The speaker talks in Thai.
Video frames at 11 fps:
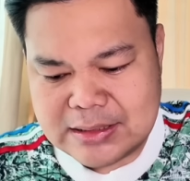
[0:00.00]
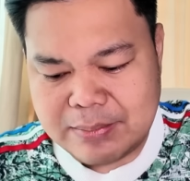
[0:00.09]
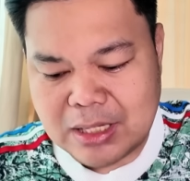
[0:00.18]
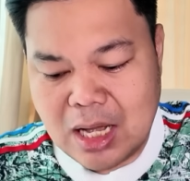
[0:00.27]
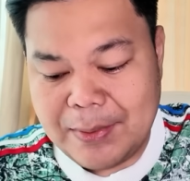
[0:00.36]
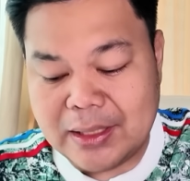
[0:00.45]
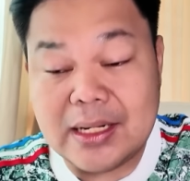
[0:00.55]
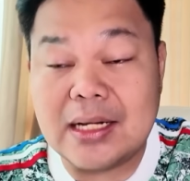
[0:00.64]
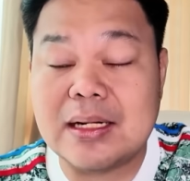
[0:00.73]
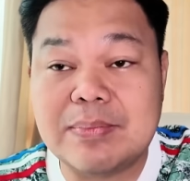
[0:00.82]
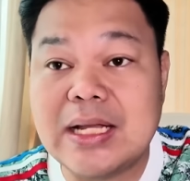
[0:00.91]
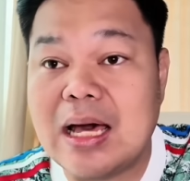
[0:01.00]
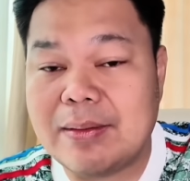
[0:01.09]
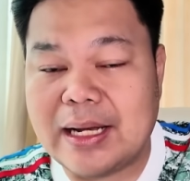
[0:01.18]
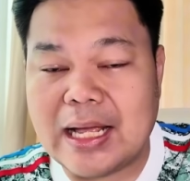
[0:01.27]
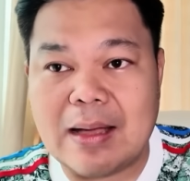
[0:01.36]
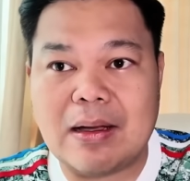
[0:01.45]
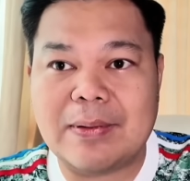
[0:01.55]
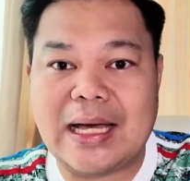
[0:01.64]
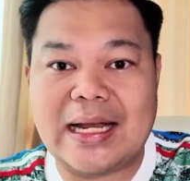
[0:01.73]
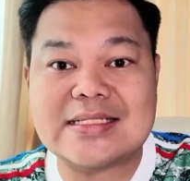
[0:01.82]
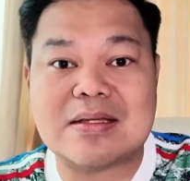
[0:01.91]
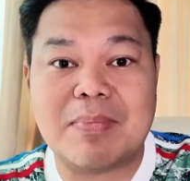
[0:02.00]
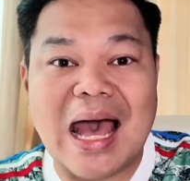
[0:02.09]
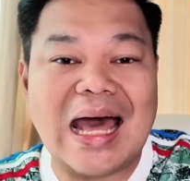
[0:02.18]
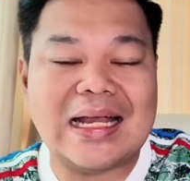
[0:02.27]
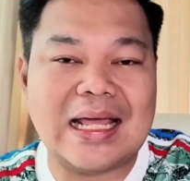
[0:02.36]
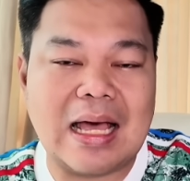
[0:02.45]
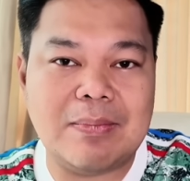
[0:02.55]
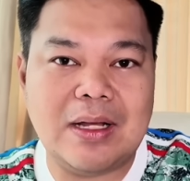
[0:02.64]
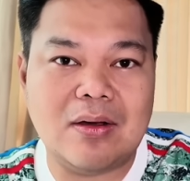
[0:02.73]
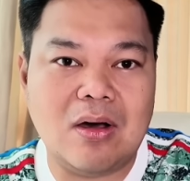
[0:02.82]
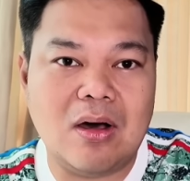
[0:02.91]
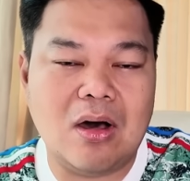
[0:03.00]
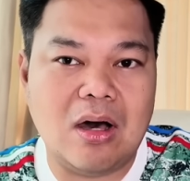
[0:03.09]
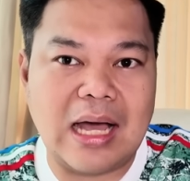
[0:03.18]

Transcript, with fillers: จริงๆมันก็เป็นเรื่องเดิมๆนะครับกับการให้สัมภาษณ์นะครับแล้วก็